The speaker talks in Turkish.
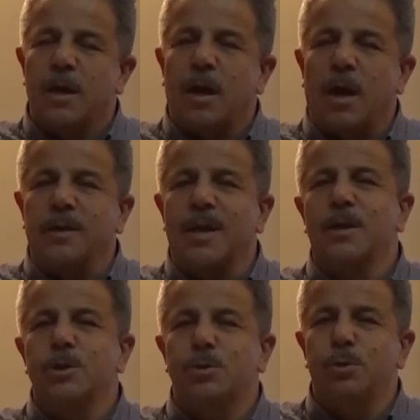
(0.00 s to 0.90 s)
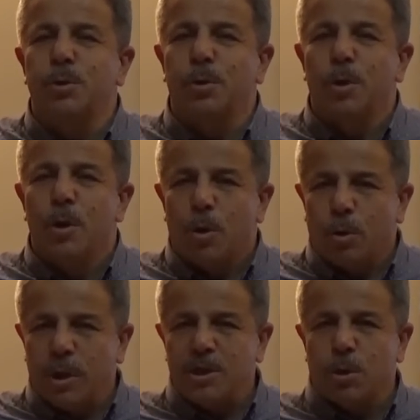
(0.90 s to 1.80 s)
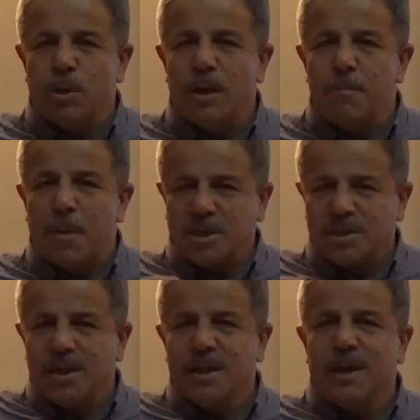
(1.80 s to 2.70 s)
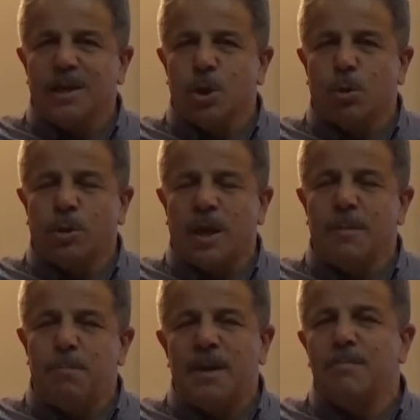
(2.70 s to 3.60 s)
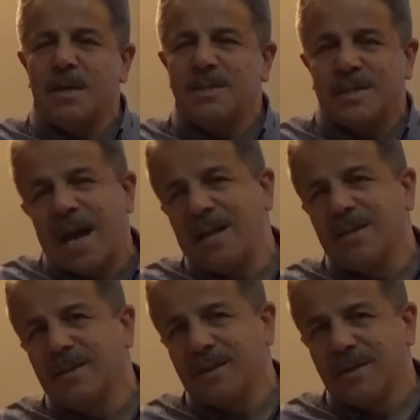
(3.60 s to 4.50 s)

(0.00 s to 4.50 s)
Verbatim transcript: Allah Resulü olacak olan, başlarına gelecek olayı bilmezken